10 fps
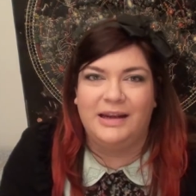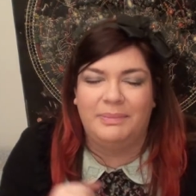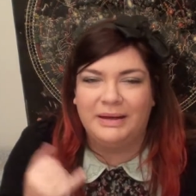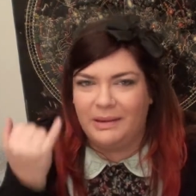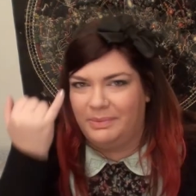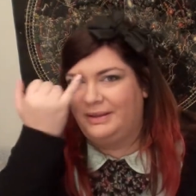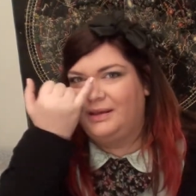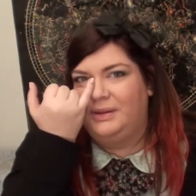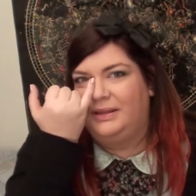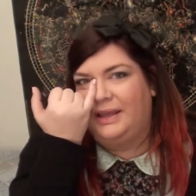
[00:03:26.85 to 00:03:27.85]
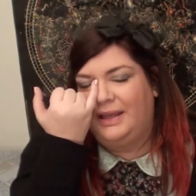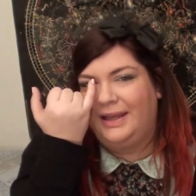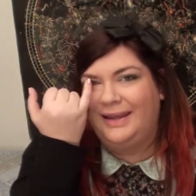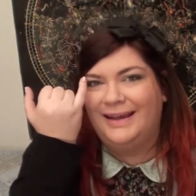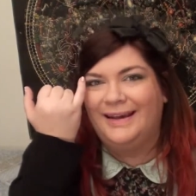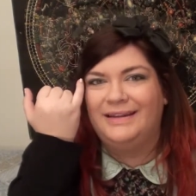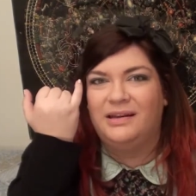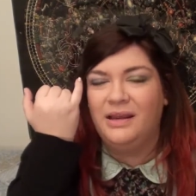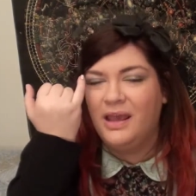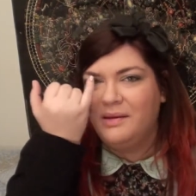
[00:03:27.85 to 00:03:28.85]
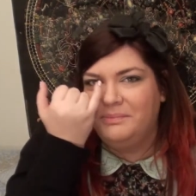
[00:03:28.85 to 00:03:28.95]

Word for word: era perché praticamente l'eyeliner